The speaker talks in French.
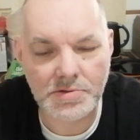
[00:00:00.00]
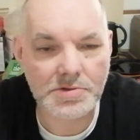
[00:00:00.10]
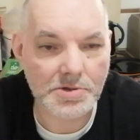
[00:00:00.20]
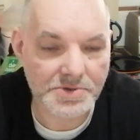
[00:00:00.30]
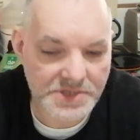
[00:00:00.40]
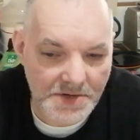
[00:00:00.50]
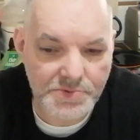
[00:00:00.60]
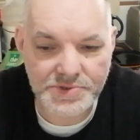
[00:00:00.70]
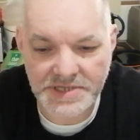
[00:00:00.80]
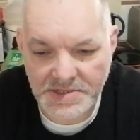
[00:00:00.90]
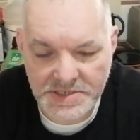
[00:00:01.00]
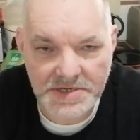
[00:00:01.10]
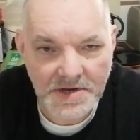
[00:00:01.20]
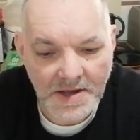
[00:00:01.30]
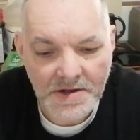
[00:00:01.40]
Donc comme ça, vous
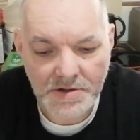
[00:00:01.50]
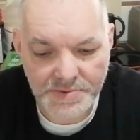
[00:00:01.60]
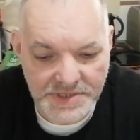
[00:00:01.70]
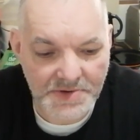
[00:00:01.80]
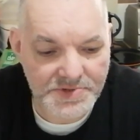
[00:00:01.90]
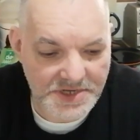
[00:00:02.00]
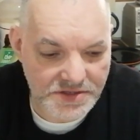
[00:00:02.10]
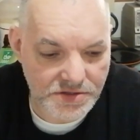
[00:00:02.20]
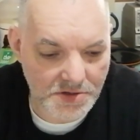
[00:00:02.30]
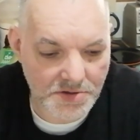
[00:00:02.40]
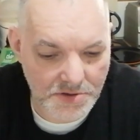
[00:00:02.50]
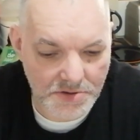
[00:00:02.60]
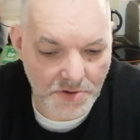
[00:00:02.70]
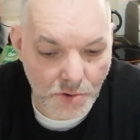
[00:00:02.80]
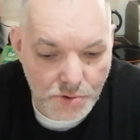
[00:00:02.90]
savez, comme ça, vous êtes
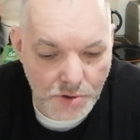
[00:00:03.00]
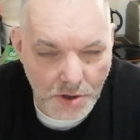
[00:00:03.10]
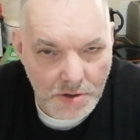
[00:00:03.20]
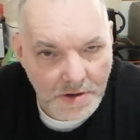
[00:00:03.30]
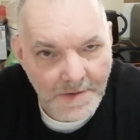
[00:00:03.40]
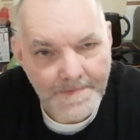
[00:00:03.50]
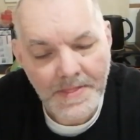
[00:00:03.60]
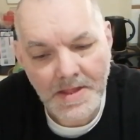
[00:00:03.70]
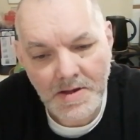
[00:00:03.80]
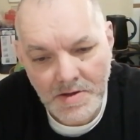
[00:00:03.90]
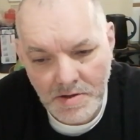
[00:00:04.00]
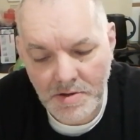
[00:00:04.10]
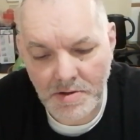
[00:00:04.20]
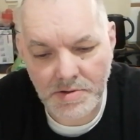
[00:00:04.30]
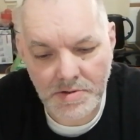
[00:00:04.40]
euh, au courant.
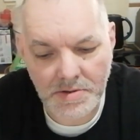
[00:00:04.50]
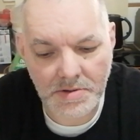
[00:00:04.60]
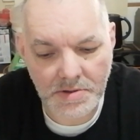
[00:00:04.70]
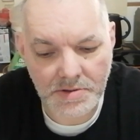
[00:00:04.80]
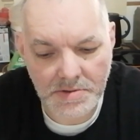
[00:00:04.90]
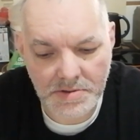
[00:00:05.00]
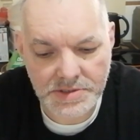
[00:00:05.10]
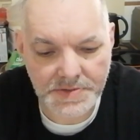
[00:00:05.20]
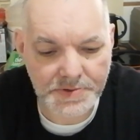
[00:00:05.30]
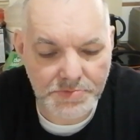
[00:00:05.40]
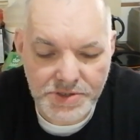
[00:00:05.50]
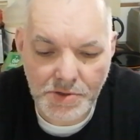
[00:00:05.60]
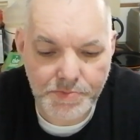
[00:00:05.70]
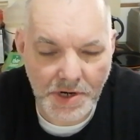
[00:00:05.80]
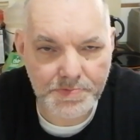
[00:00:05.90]
Euh, j'ai fait une mise
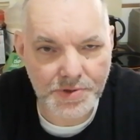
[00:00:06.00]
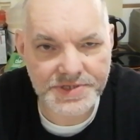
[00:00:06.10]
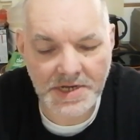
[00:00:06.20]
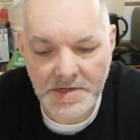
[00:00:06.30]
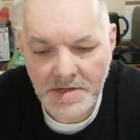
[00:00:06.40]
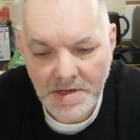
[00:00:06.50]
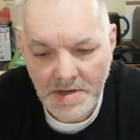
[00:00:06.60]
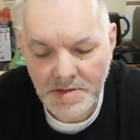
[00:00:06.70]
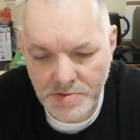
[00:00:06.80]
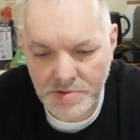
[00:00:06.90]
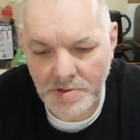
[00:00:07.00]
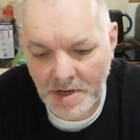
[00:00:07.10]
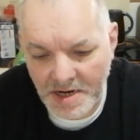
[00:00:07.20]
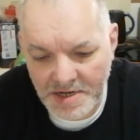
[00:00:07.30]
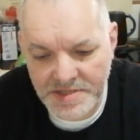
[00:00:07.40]
au point pour ça. Donc
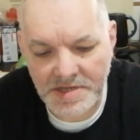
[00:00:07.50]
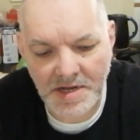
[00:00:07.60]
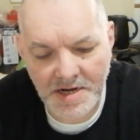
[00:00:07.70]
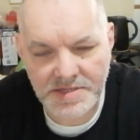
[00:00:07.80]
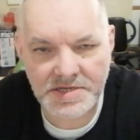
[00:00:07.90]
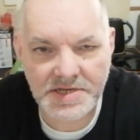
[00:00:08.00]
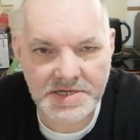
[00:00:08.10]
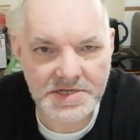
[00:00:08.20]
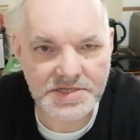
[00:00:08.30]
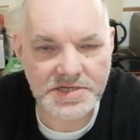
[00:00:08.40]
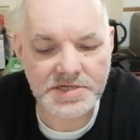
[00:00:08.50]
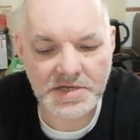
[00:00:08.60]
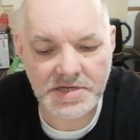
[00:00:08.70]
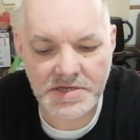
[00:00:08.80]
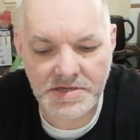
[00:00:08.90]
arrêtez, arrêtez les critiques
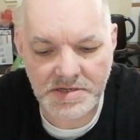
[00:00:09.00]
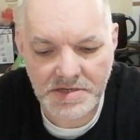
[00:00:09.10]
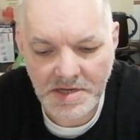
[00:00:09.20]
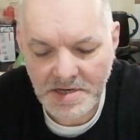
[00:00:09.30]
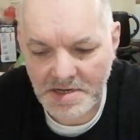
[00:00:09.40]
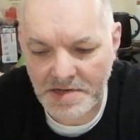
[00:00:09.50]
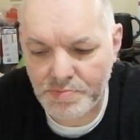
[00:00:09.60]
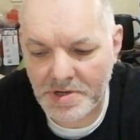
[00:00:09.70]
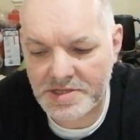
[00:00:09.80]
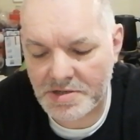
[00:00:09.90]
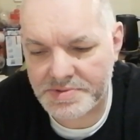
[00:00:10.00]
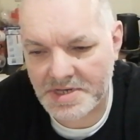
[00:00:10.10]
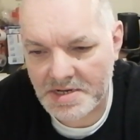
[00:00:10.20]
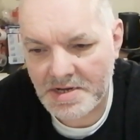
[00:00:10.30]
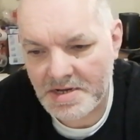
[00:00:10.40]
et les, boulettes comme
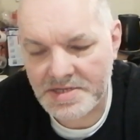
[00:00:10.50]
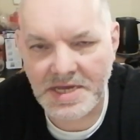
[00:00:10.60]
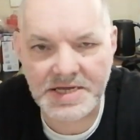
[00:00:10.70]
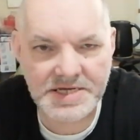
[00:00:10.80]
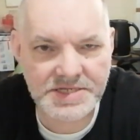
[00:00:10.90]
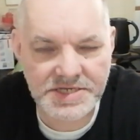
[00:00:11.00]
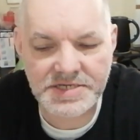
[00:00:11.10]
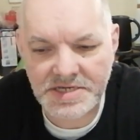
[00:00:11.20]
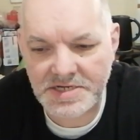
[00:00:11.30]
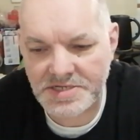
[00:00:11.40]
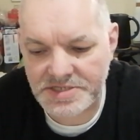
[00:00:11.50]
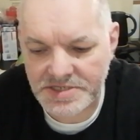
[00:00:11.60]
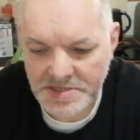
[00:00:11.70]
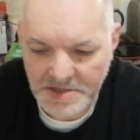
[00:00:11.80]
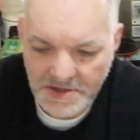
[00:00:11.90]
ça. Il y a critique et
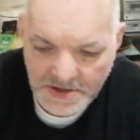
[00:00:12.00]
critique.